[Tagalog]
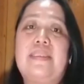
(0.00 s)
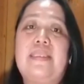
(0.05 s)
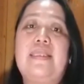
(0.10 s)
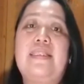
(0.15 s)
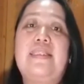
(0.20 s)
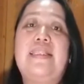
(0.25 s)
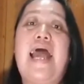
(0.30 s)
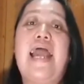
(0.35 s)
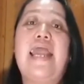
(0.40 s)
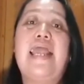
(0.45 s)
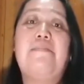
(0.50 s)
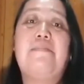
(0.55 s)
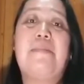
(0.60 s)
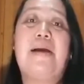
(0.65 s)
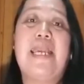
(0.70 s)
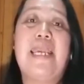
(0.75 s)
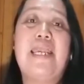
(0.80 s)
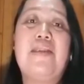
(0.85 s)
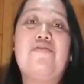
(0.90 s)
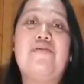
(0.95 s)
Dahil
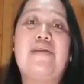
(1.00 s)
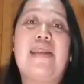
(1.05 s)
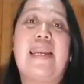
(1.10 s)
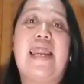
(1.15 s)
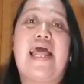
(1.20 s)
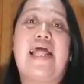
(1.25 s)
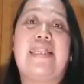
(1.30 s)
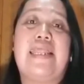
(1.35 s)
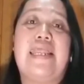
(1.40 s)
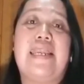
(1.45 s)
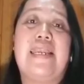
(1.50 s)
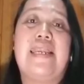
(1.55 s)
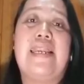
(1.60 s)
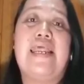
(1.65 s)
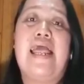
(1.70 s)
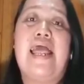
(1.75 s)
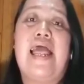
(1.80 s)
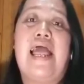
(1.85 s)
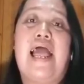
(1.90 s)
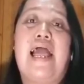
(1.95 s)
pag inuna natin
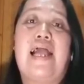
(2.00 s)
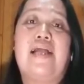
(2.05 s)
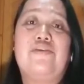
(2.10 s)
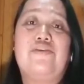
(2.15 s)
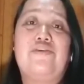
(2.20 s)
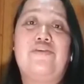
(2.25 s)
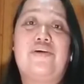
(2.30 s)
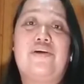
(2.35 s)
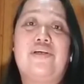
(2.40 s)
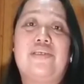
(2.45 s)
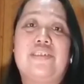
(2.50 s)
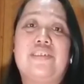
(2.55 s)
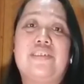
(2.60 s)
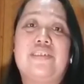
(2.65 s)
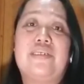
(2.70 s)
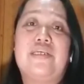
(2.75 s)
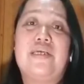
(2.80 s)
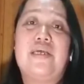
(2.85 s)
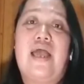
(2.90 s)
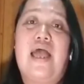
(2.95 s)
ang Diyos,
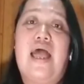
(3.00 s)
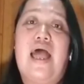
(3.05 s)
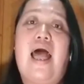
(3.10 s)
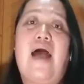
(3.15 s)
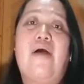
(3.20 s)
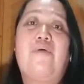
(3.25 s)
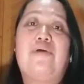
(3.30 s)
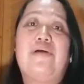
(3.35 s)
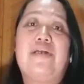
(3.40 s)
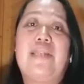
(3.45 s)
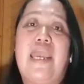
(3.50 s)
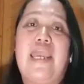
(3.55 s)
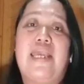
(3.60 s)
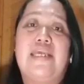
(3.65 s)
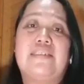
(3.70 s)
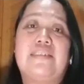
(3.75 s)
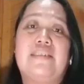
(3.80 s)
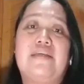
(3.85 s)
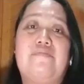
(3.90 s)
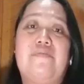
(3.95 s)
our day
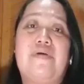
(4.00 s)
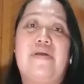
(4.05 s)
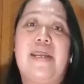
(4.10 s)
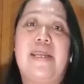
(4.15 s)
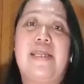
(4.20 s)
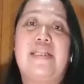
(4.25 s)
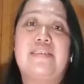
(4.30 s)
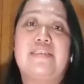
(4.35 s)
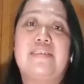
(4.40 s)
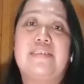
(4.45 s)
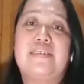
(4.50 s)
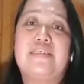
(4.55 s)
is different.